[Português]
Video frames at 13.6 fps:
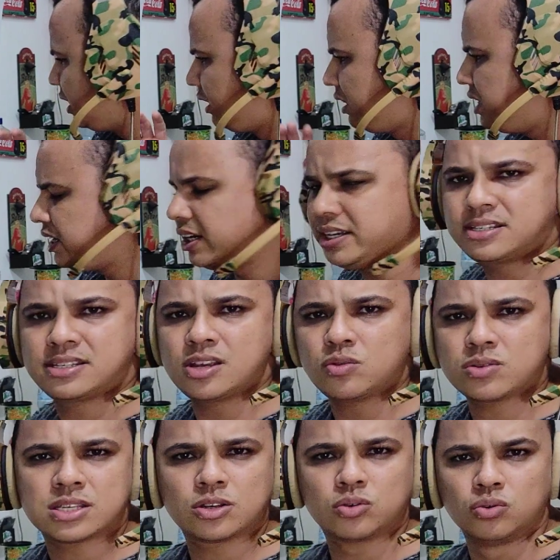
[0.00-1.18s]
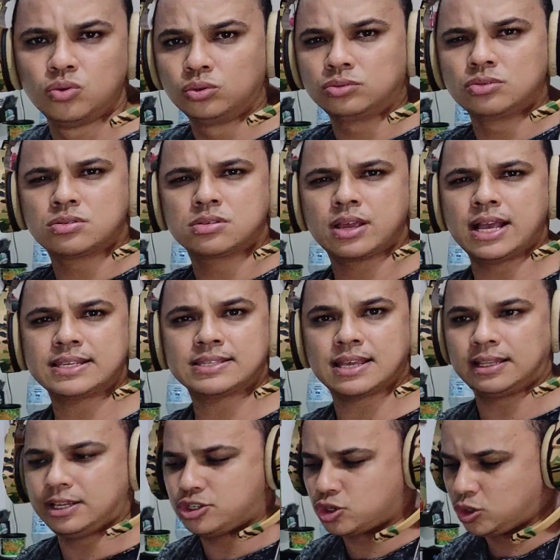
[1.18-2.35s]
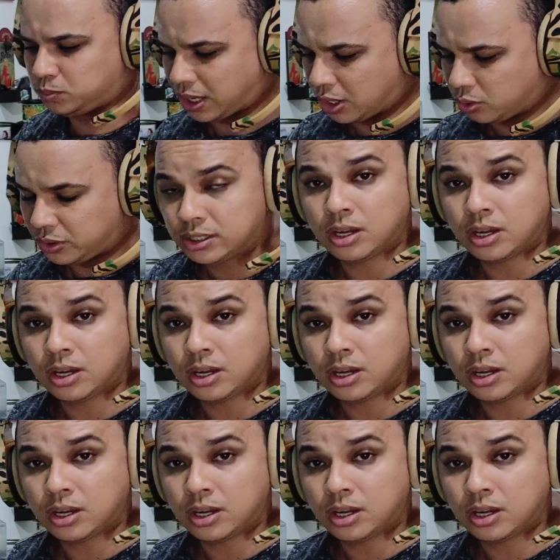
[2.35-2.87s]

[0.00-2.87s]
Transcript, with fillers: liga em 5 segundos, excelente computador.